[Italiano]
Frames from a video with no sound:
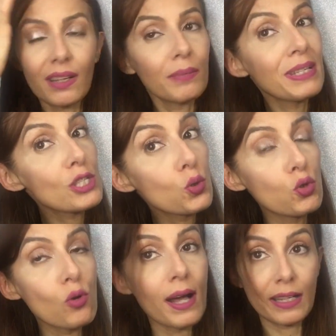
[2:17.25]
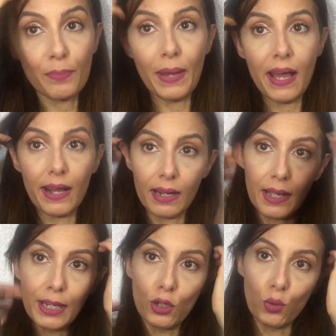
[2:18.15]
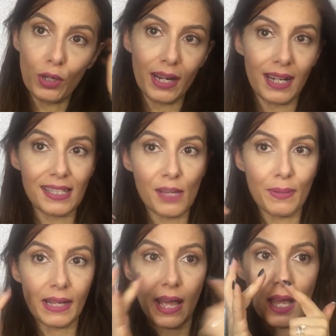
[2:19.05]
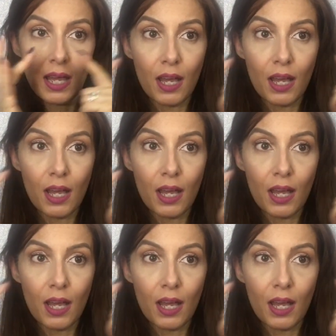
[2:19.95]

mi scuso anche per il look ragazze perché